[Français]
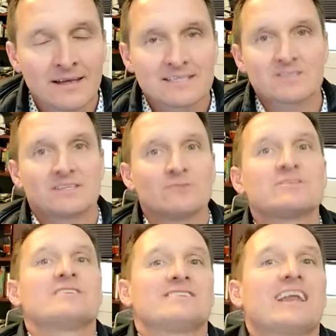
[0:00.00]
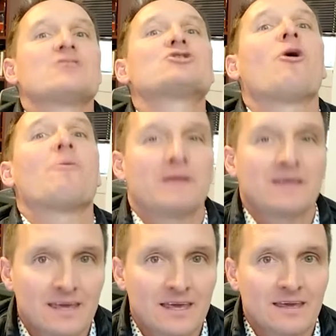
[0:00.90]
Tu je veux dire, c'est rendu
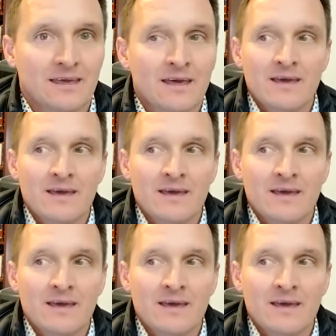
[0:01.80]
compliqué.